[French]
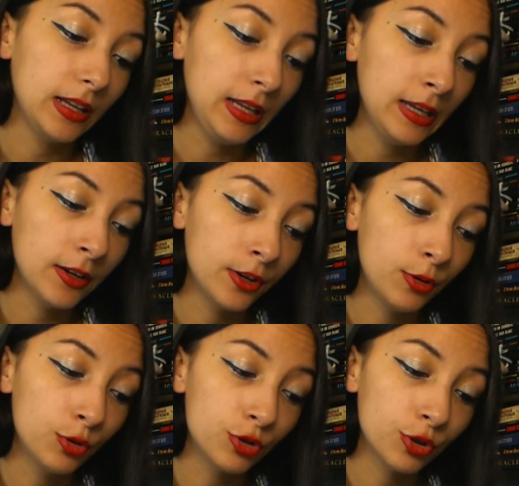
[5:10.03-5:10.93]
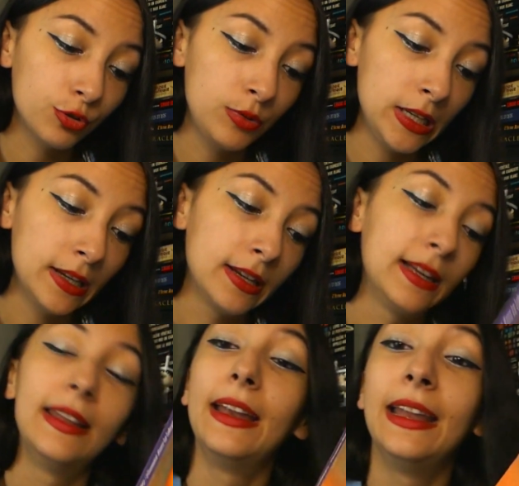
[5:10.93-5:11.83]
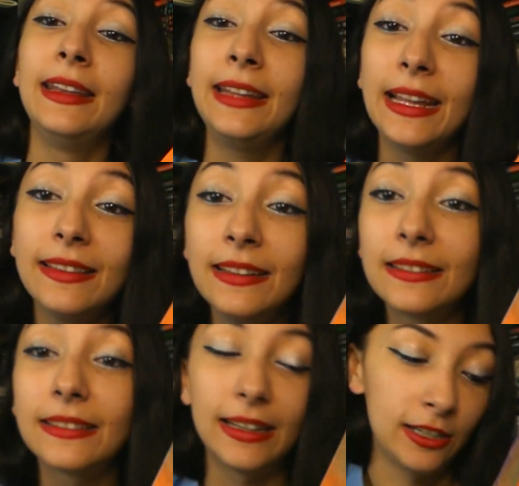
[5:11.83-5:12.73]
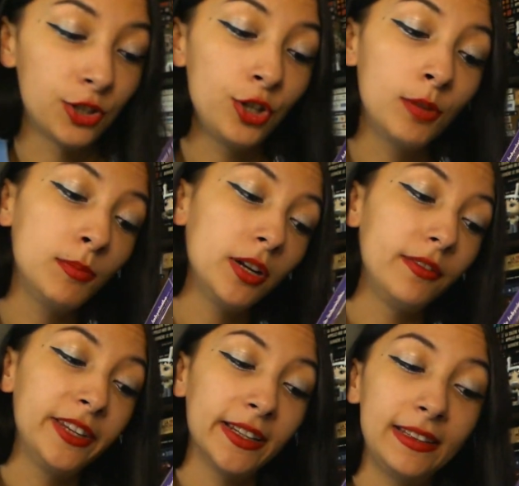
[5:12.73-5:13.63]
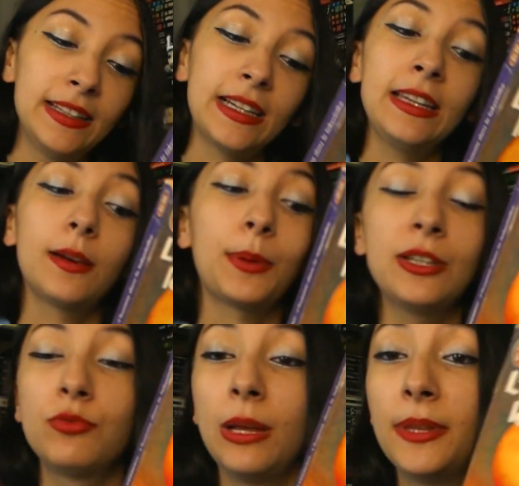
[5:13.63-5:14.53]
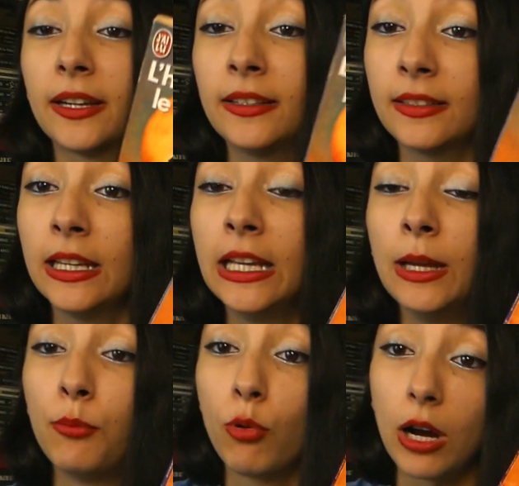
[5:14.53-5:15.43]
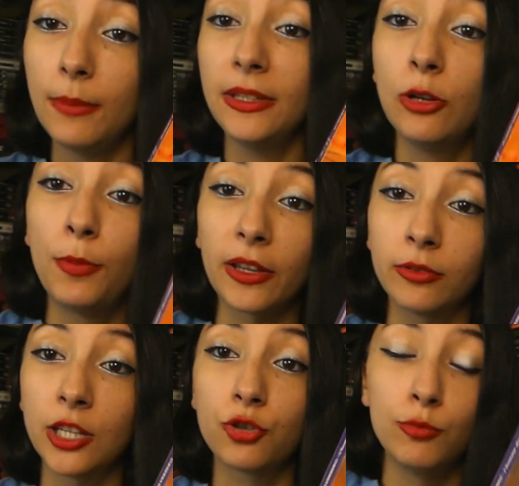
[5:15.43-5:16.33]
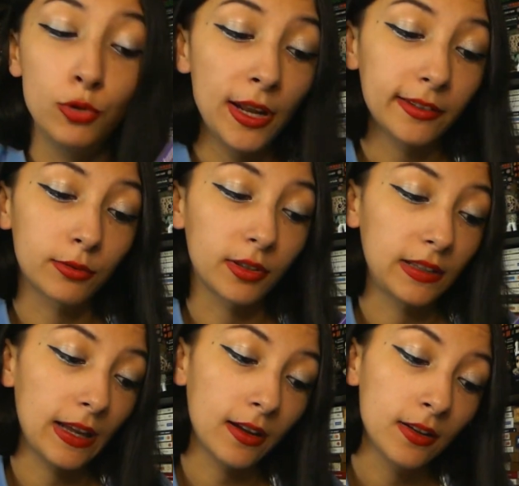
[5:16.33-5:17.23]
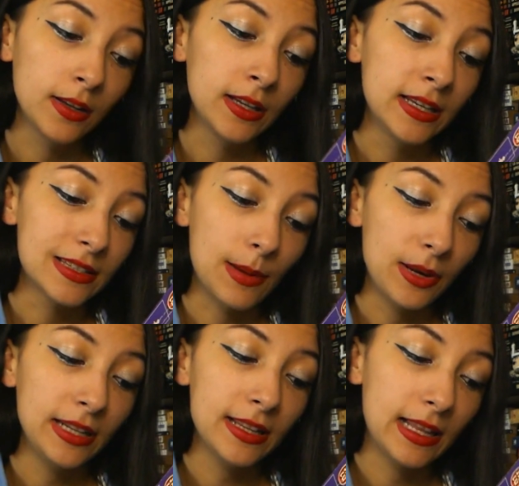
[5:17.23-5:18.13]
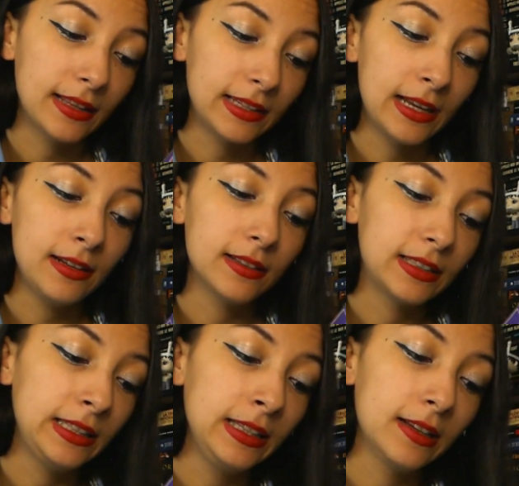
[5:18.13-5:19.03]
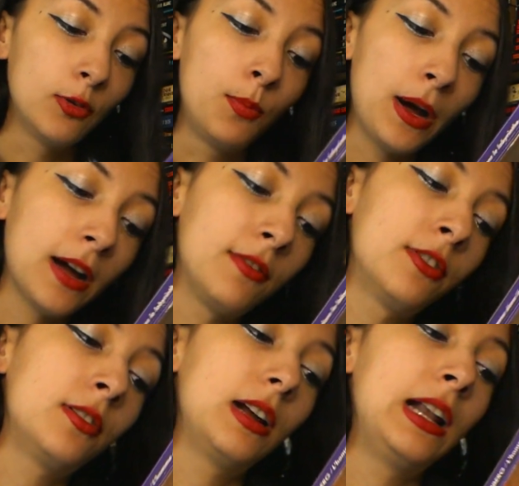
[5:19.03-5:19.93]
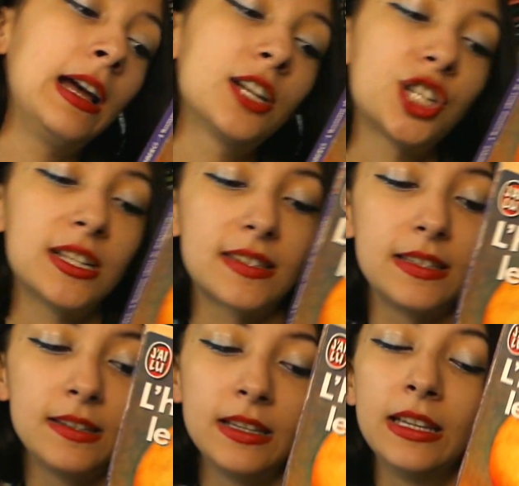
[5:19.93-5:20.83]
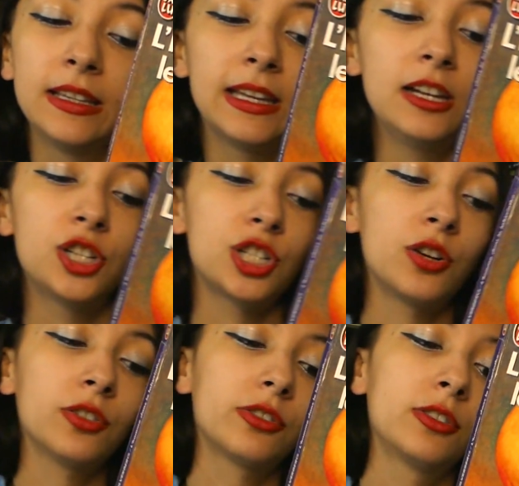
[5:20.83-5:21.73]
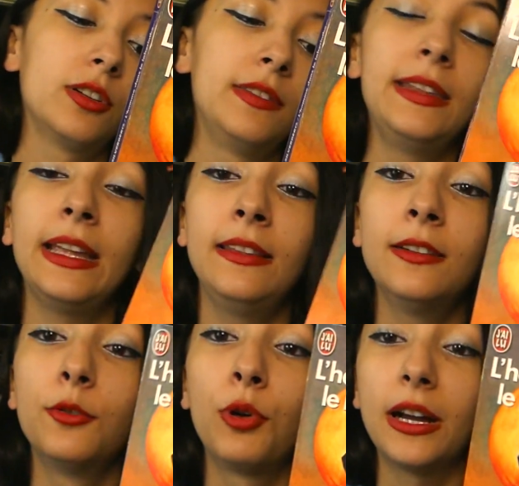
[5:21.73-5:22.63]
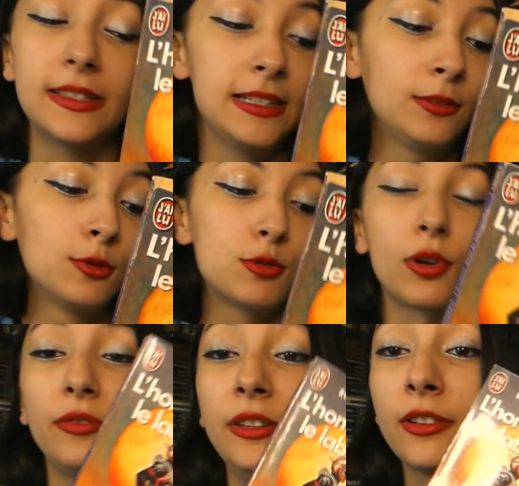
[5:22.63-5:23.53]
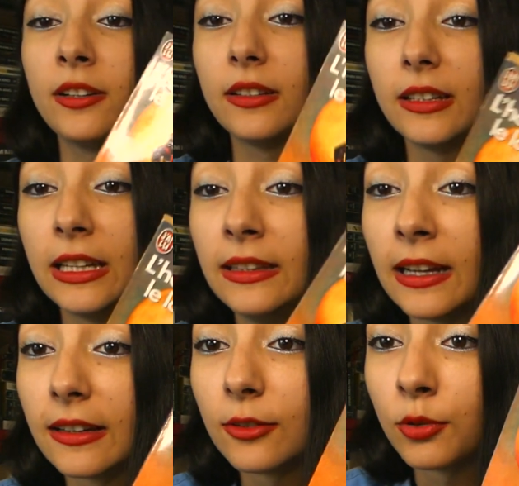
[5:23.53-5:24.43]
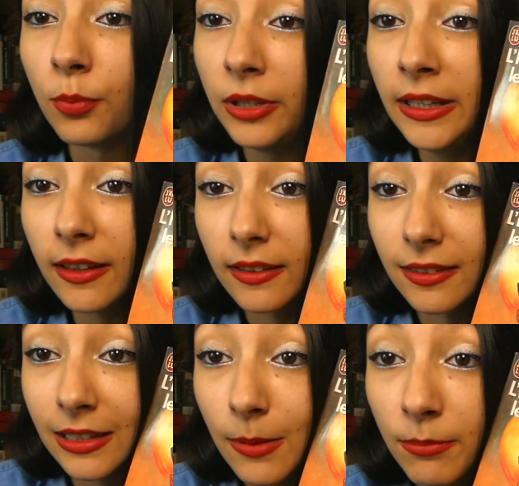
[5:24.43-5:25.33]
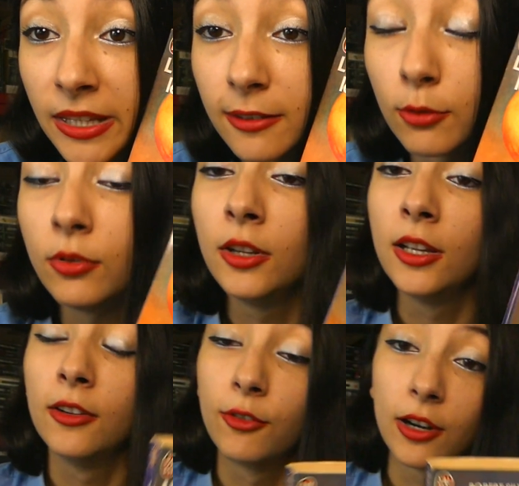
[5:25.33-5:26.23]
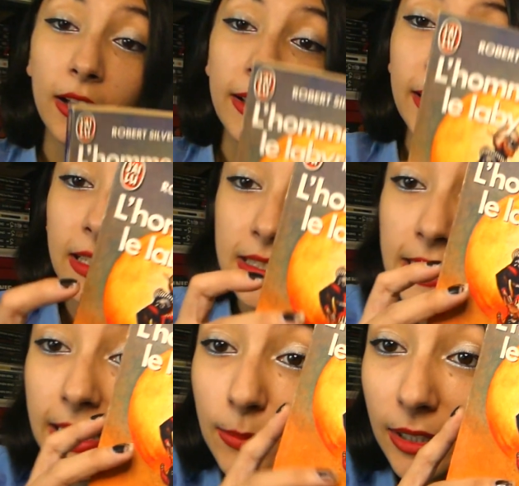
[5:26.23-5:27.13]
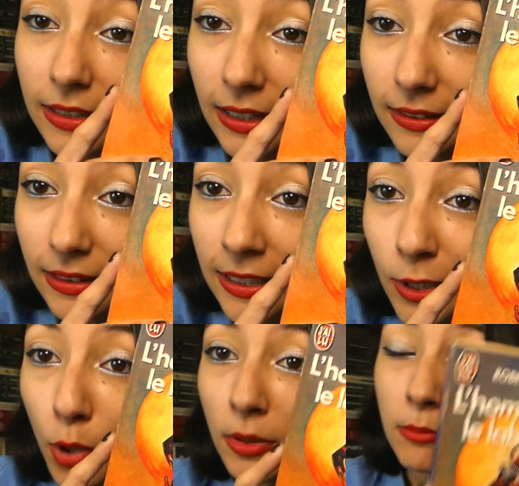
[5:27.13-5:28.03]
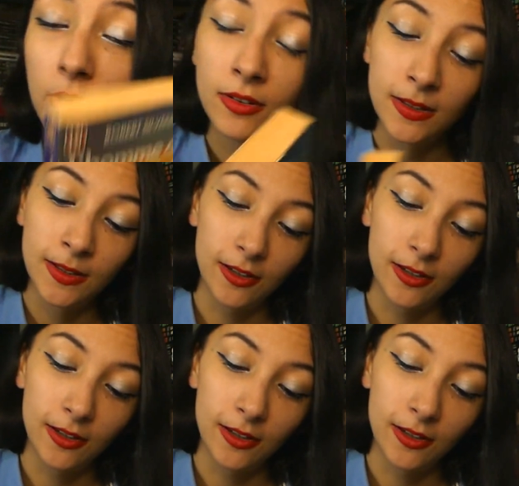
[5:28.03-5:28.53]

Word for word: Et euh, aujourd'hui, Ned, un homme, vient d'atterrir près du labyrinthe pour ramener le personnage de Muller sur Terre, sa planète natale qui, auparavant, l'a chassé. Quelle chance Ned aura-t-il de survivre et d'accomplir sa mission Voilà un récit qui m'intéresse énormément.